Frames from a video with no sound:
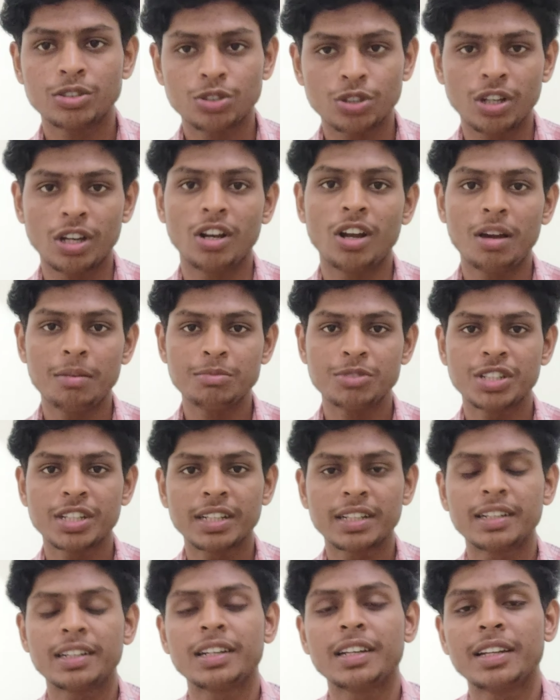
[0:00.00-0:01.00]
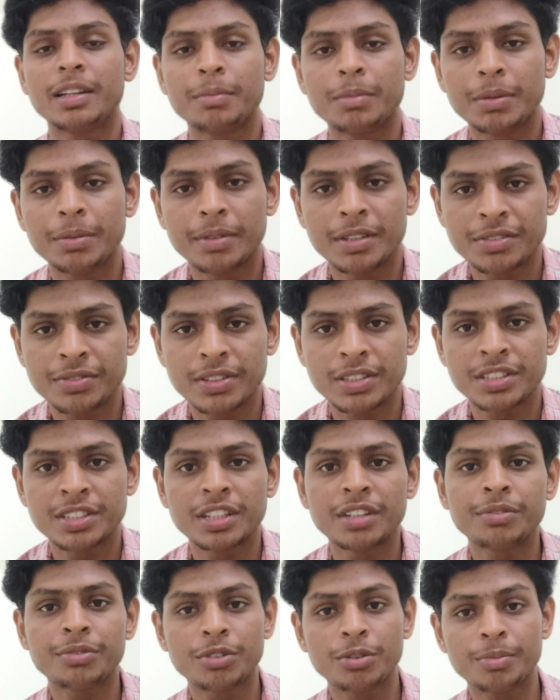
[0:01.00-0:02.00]
सो हेलो आई एम जय खंडलेन एम बी बी एस फर्स्ट
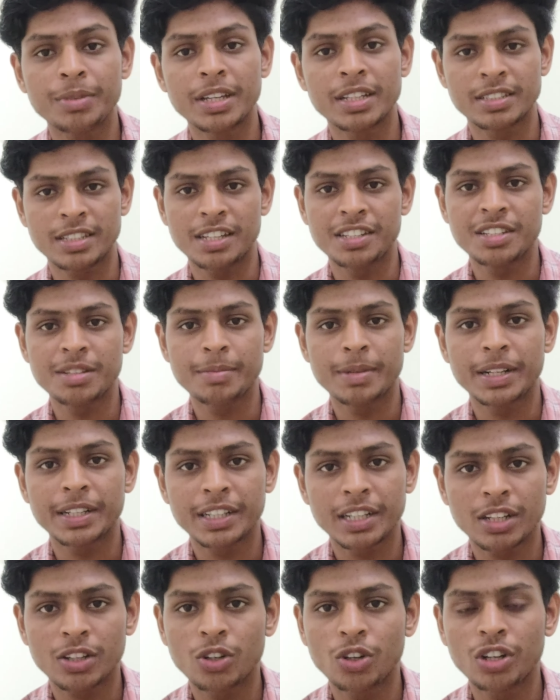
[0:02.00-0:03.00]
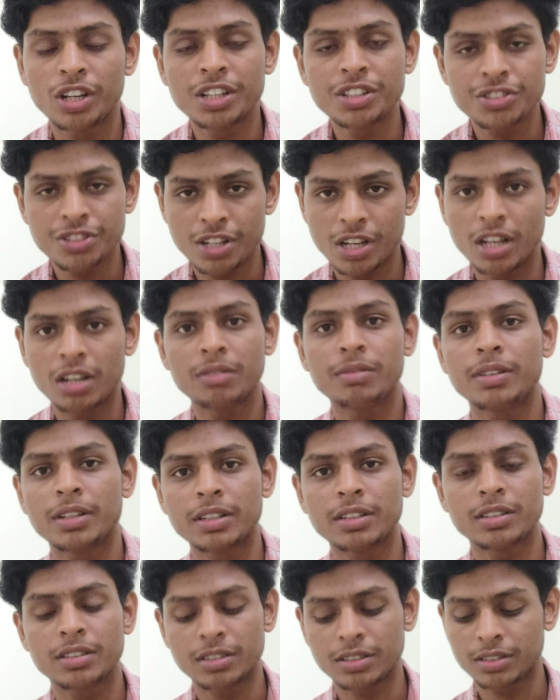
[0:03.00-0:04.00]
ईयर फ्रॉम ई एस आई सी मेडिकल कॉलेज
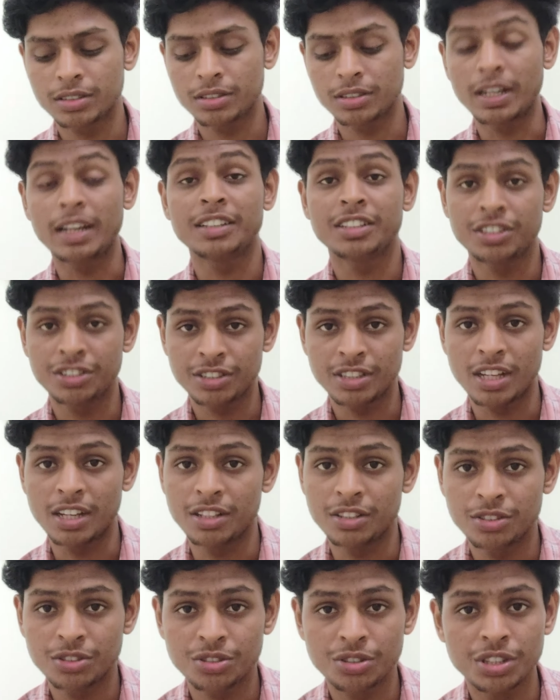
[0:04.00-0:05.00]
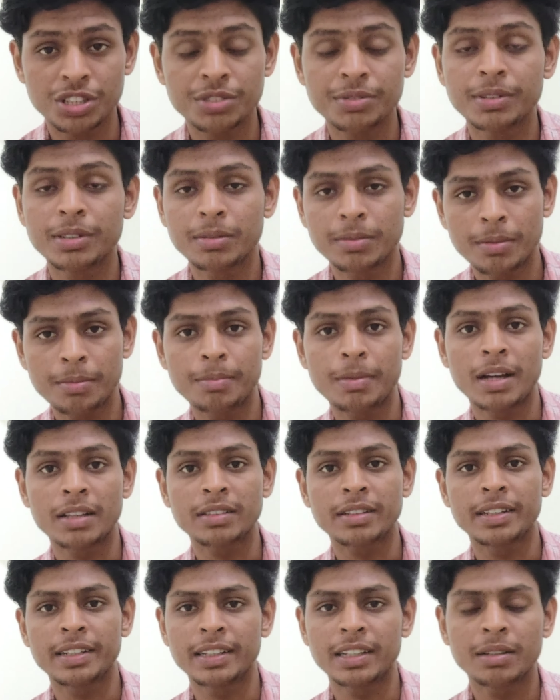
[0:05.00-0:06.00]
अलवर राजस्थान सो so, इस वीडियो में हम
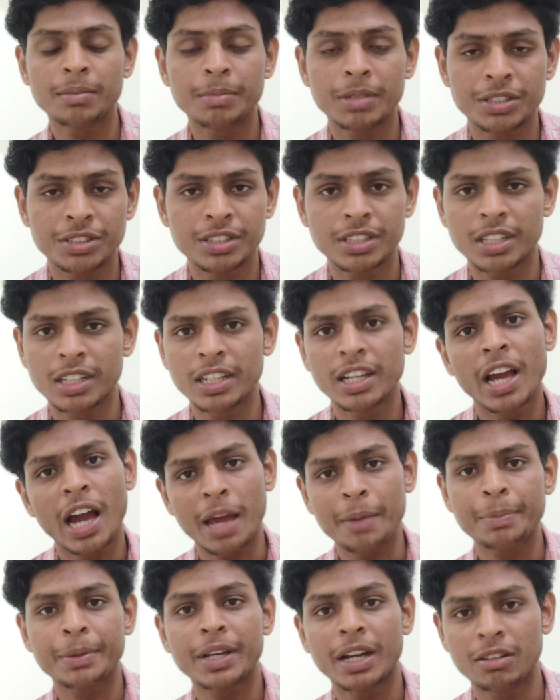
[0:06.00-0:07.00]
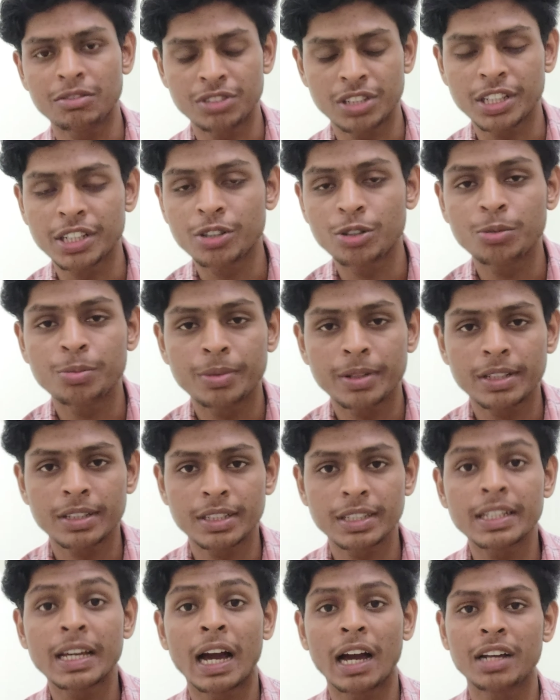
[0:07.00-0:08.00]
बात करेंगे बेसिकली आई पी काउंसलिंग के ऊपर
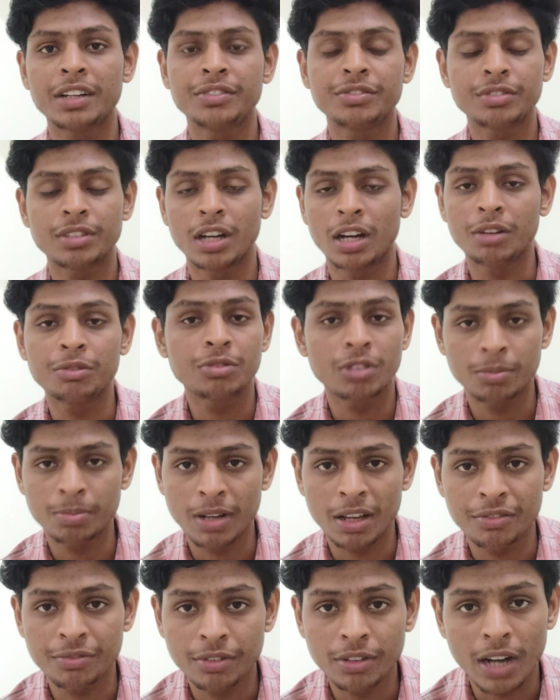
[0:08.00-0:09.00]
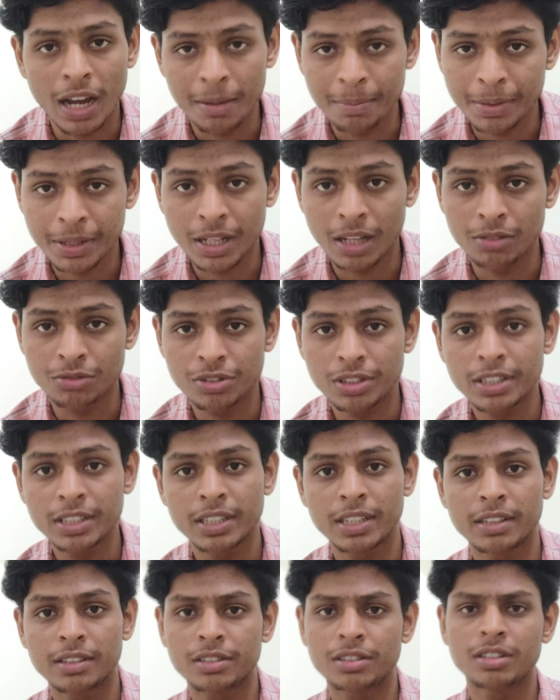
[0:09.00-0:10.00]
कि हाई हाउ टू अप्लाई फॉर आई पी
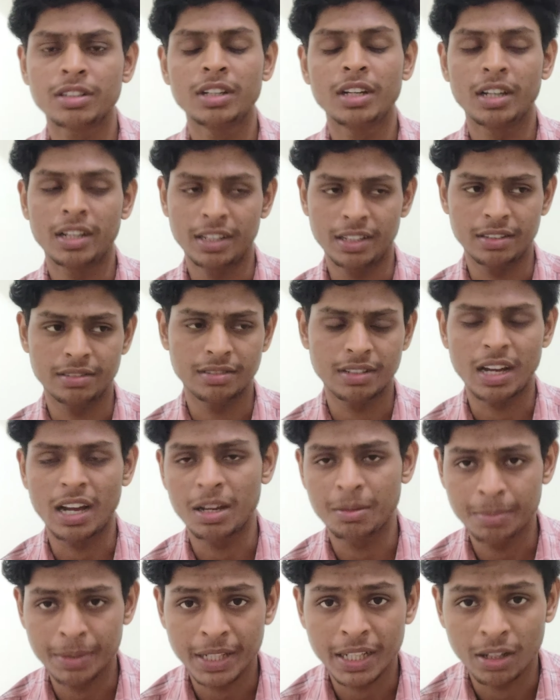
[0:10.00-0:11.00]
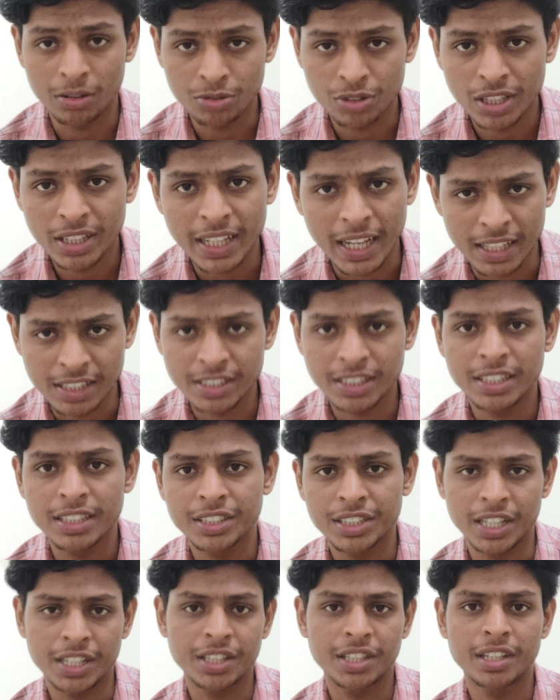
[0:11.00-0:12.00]
काउंसलिंग और आई पी काउंसलिंग कैसे
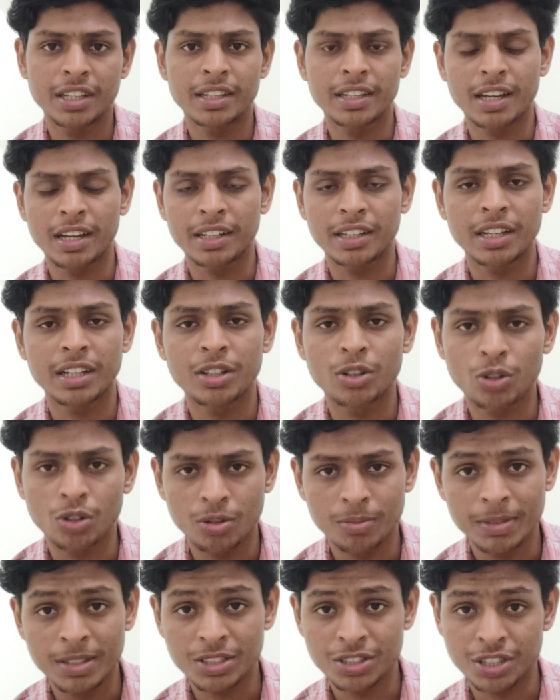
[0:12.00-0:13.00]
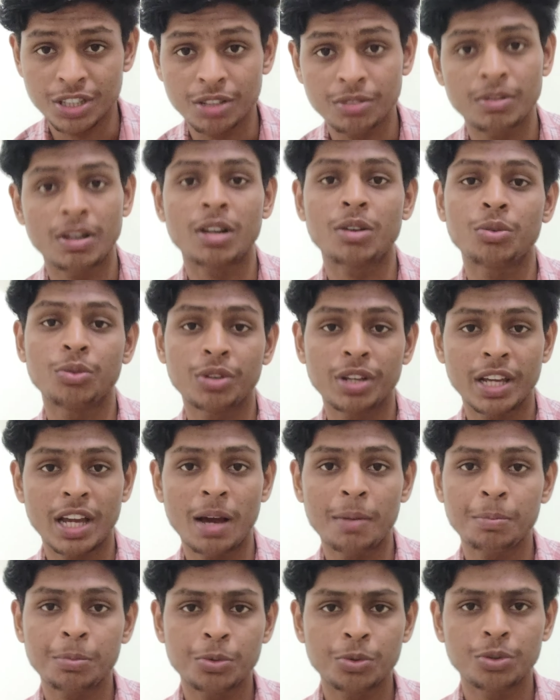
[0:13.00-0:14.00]
की जाती है क्या क्या डॉक्यूमेंट्स रिक्वायर होंगे
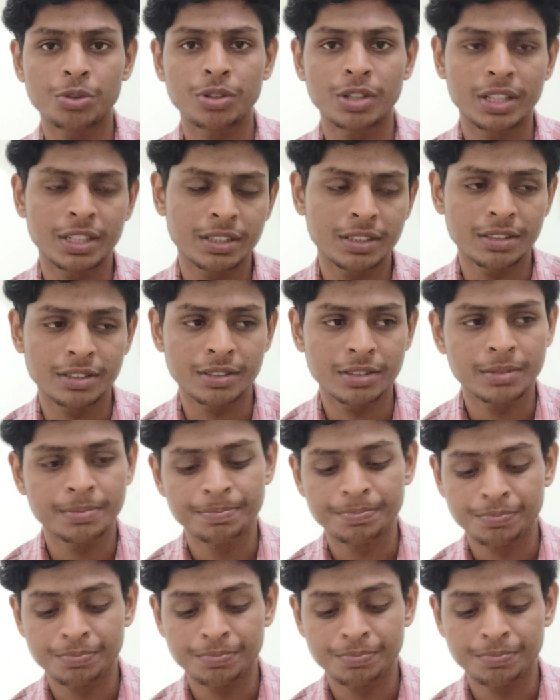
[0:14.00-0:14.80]
आपको एंड uh,